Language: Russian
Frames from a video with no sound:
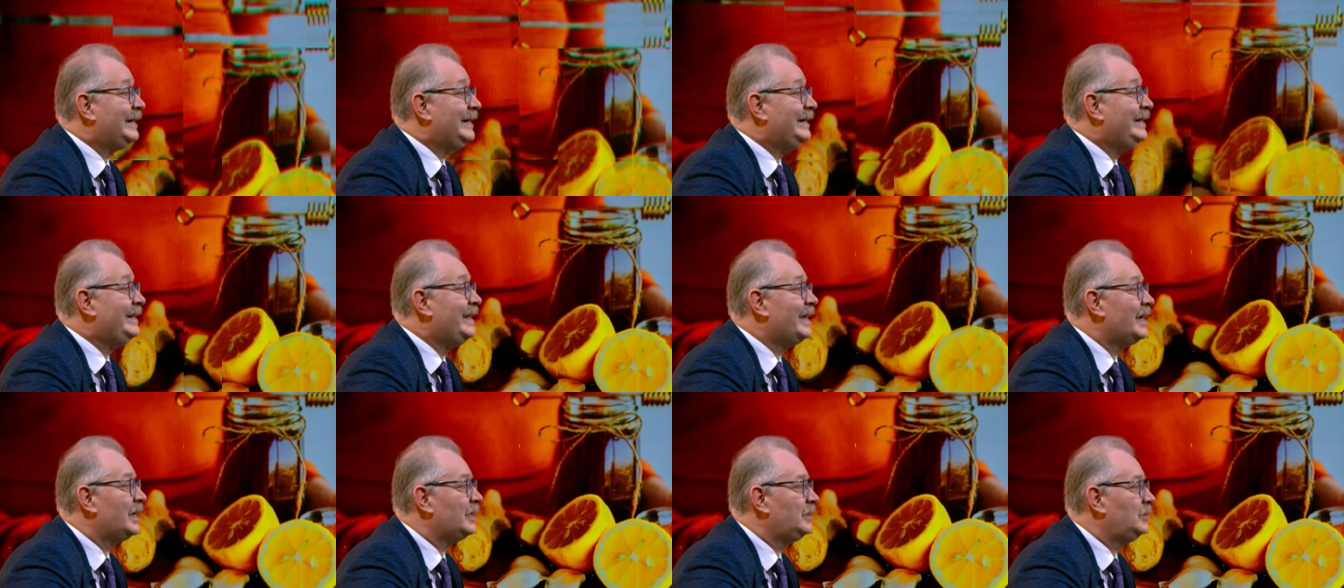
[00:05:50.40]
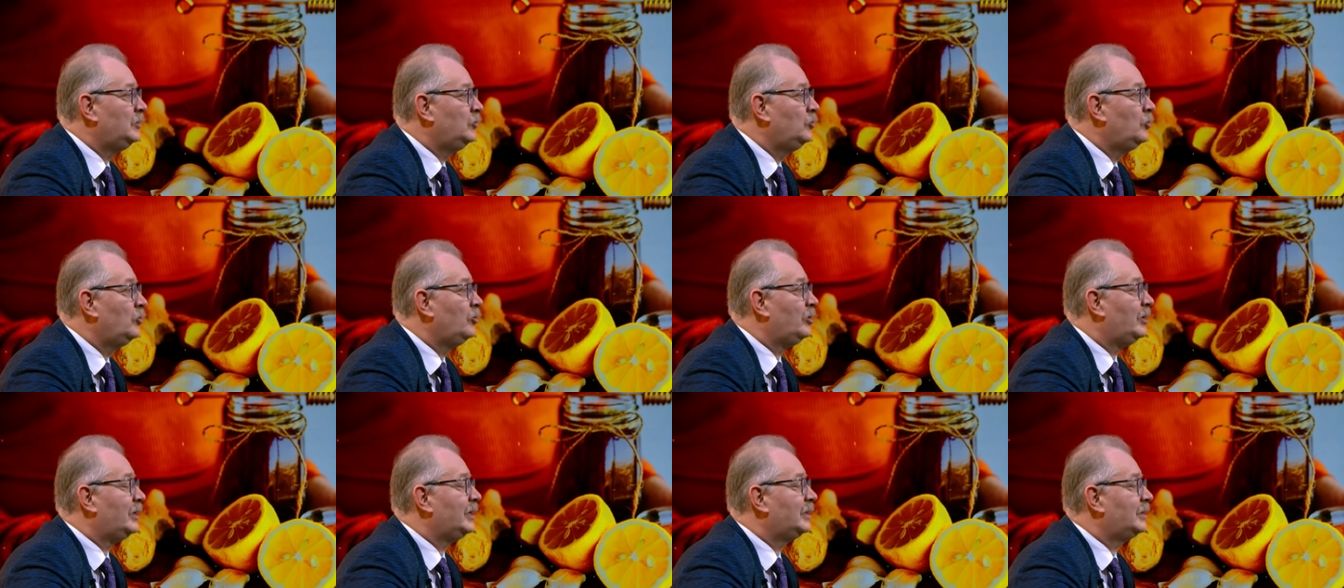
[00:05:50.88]
ни
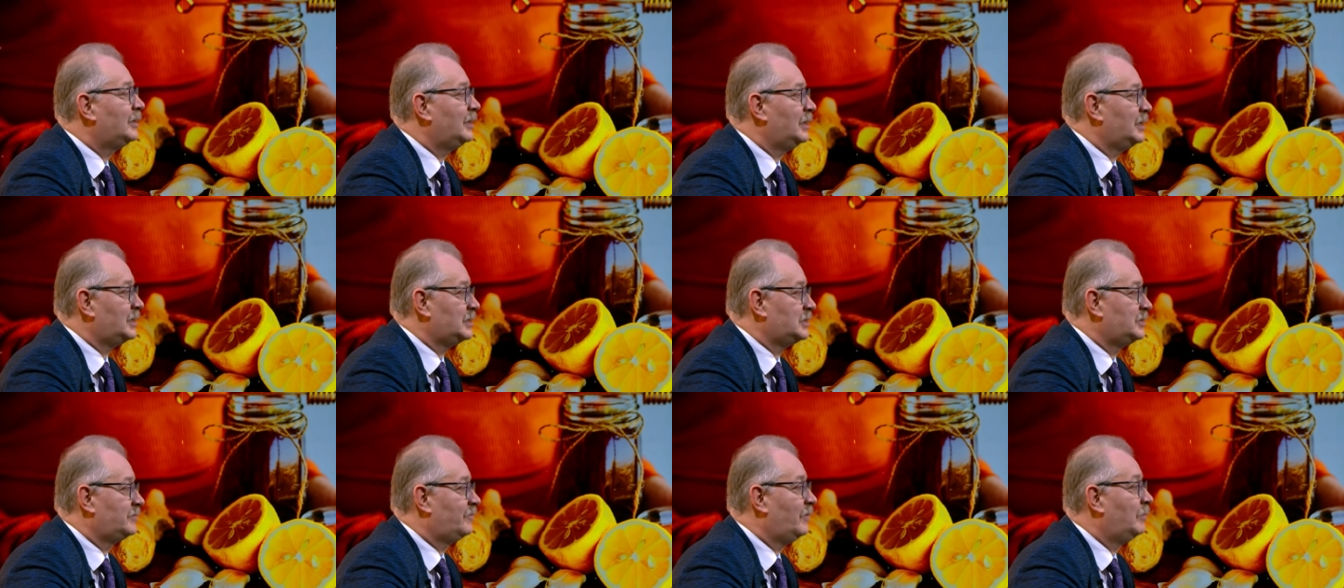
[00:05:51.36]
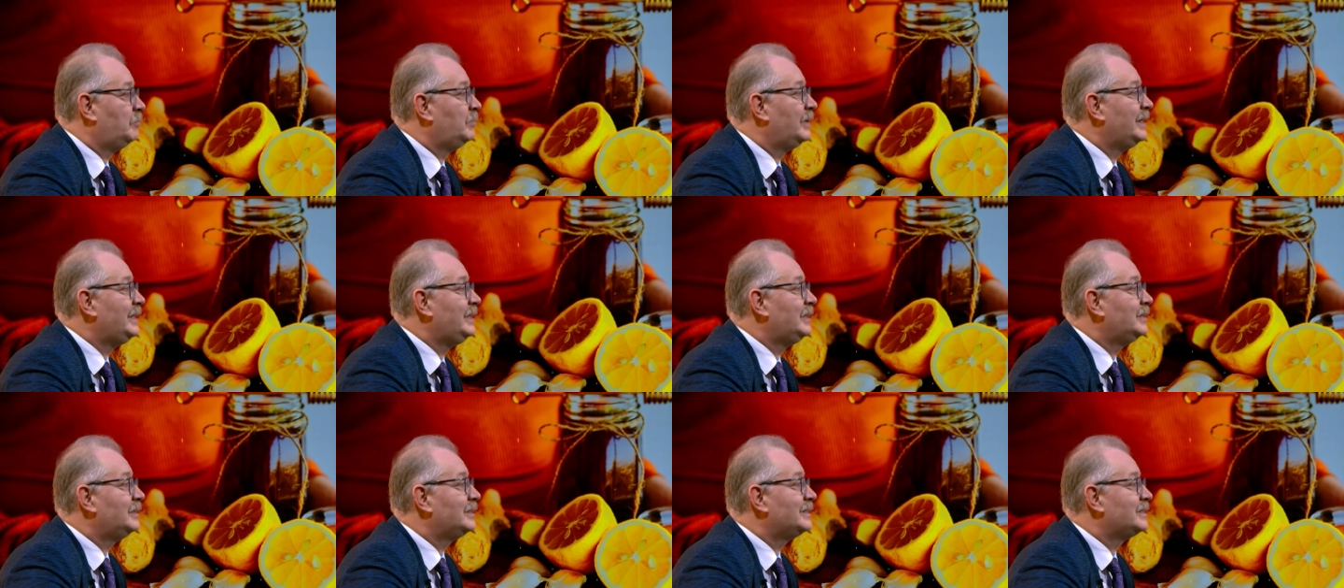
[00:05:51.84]
одно лекарство мы
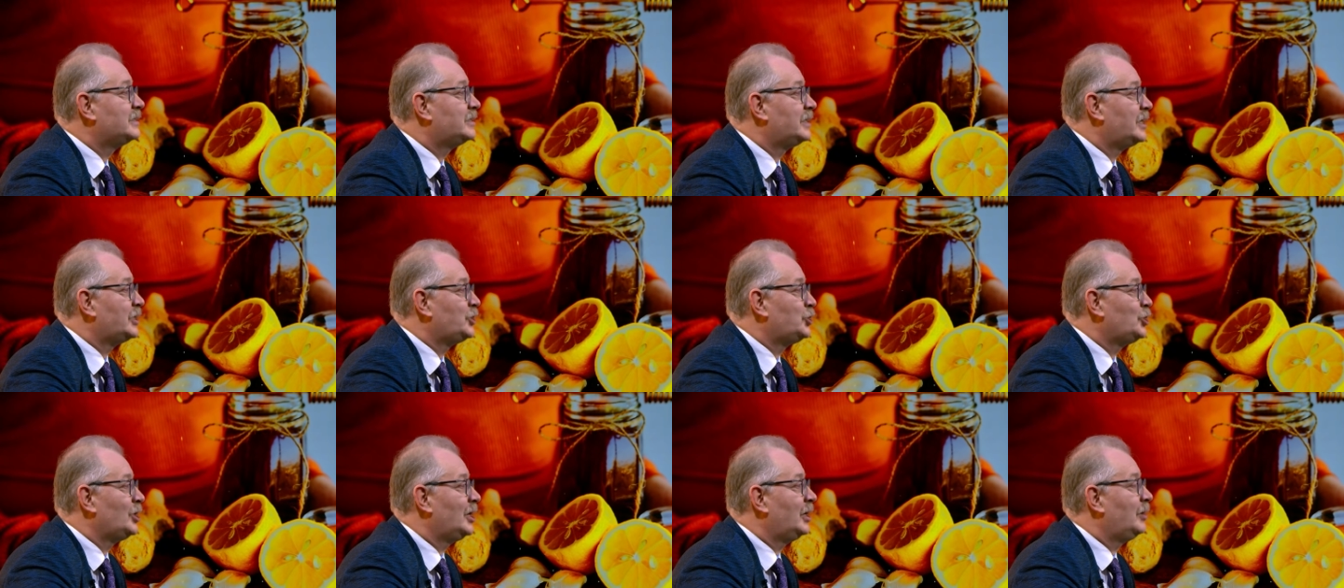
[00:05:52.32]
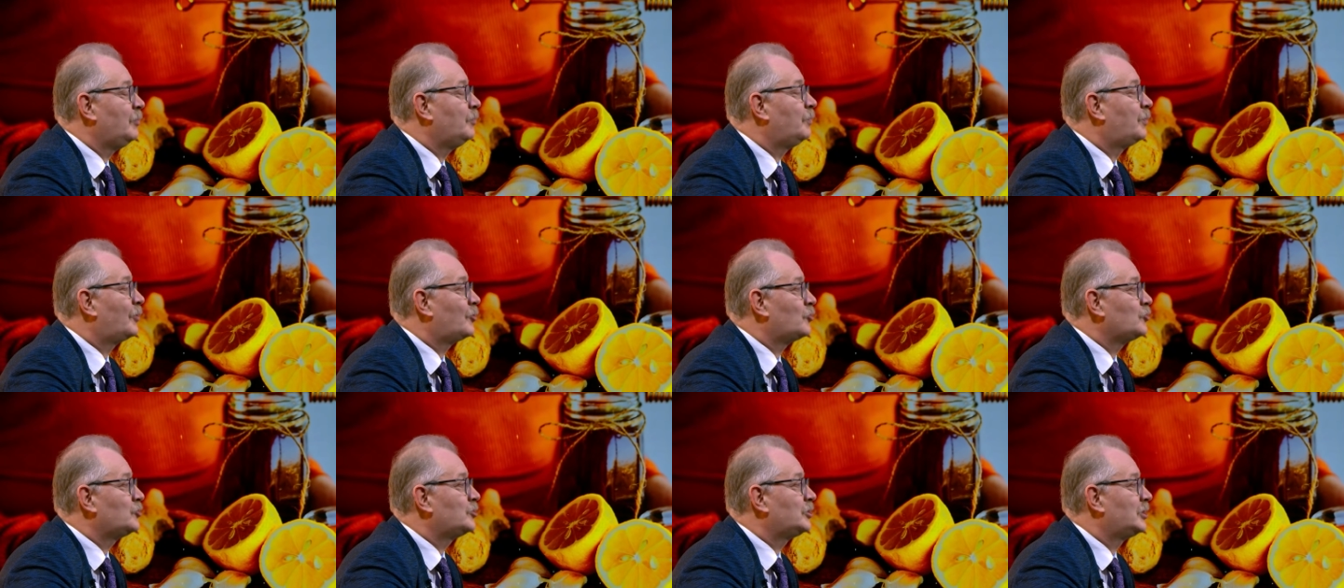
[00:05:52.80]
не назначаем
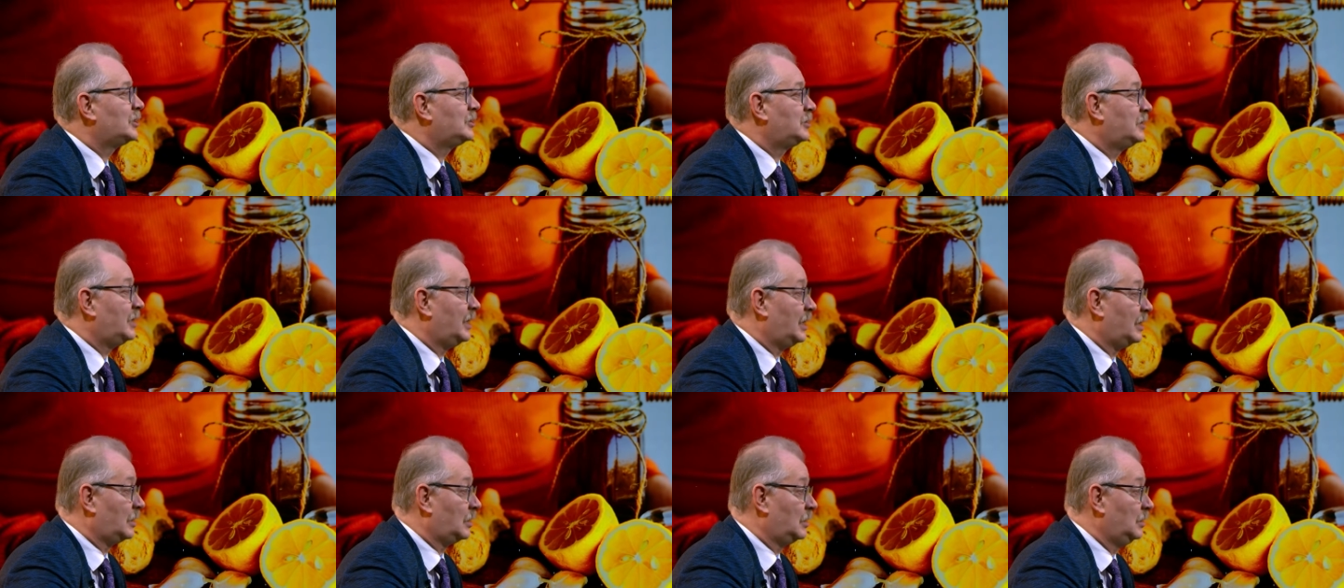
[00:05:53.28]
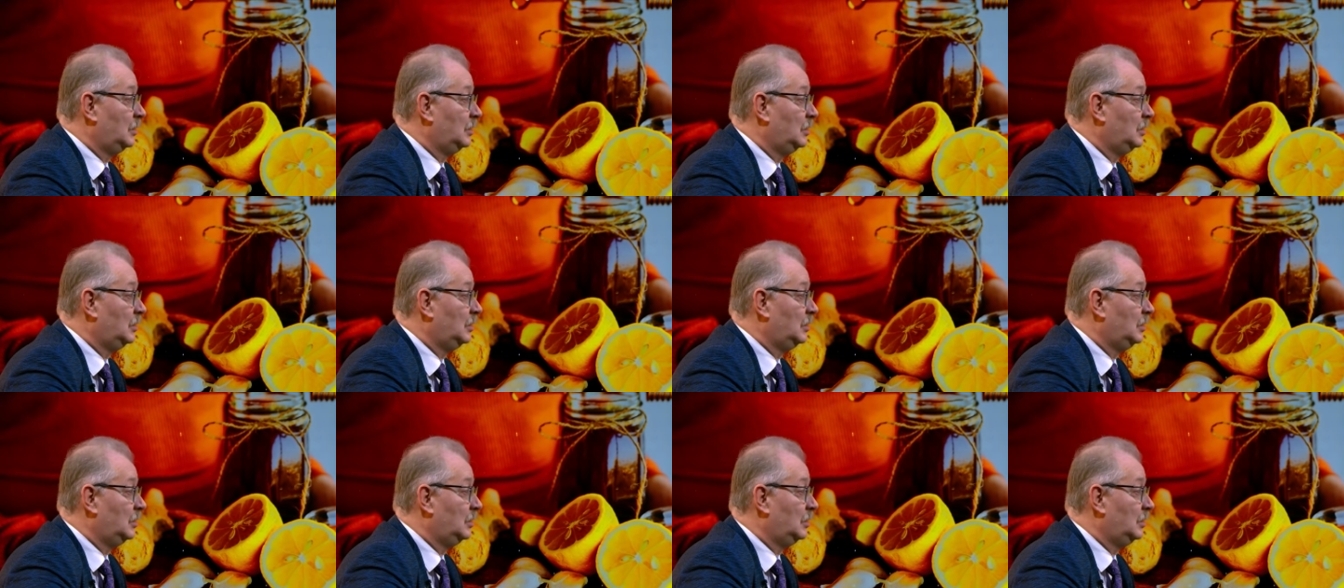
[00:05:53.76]
просто так.